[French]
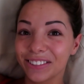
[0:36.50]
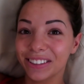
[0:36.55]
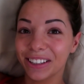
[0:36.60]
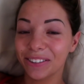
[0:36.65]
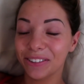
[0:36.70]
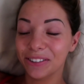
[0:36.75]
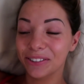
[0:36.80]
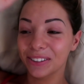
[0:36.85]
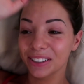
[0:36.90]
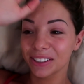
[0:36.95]
Nous
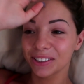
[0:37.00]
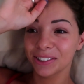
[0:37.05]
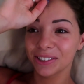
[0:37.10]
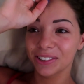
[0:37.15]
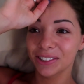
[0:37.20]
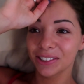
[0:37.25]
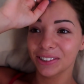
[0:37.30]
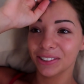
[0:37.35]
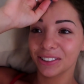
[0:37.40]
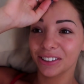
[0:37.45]
avons vendu
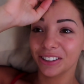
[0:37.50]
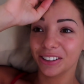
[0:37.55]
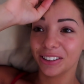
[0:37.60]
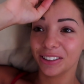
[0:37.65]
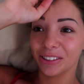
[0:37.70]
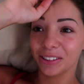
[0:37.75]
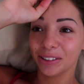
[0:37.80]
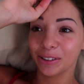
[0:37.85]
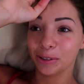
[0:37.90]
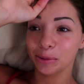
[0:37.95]

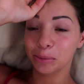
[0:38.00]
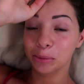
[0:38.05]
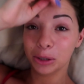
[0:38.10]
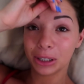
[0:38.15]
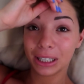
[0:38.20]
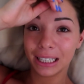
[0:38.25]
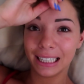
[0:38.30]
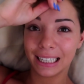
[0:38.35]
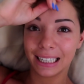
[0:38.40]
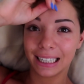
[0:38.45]
euh,
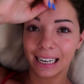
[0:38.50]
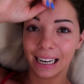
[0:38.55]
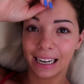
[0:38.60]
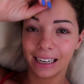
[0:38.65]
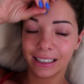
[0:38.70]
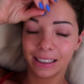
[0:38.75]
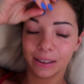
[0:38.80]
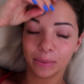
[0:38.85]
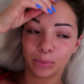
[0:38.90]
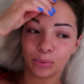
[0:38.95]
mon
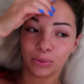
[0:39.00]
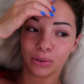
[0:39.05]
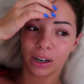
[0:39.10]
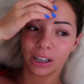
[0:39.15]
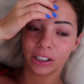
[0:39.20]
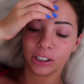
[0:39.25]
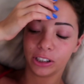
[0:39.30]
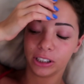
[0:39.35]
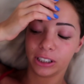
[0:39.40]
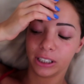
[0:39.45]
clic-clac
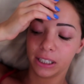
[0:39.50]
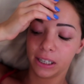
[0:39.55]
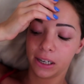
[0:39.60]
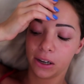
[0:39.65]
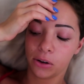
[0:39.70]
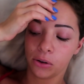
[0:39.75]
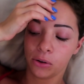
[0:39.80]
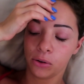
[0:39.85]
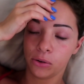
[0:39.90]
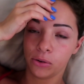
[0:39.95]
pour
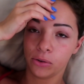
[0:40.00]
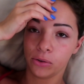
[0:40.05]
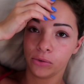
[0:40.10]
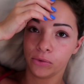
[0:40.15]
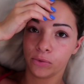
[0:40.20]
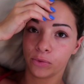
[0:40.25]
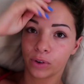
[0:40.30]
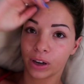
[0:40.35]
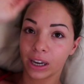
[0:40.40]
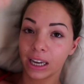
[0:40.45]
acheter
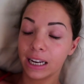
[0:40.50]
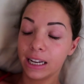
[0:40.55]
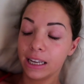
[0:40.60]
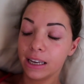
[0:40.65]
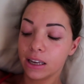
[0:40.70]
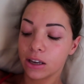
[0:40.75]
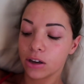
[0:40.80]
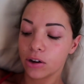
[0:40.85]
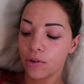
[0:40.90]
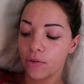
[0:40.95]
un vrai
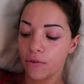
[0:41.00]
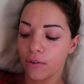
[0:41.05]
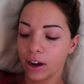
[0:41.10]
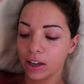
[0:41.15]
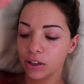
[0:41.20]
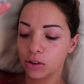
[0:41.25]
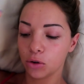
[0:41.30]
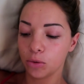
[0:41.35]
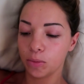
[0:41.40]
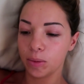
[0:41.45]
lit et un
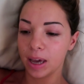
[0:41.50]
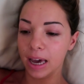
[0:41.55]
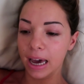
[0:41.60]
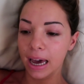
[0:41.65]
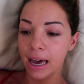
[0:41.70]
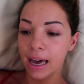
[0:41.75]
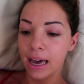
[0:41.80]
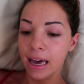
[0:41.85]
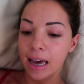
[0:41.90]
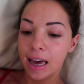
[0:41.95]
vrai sommier.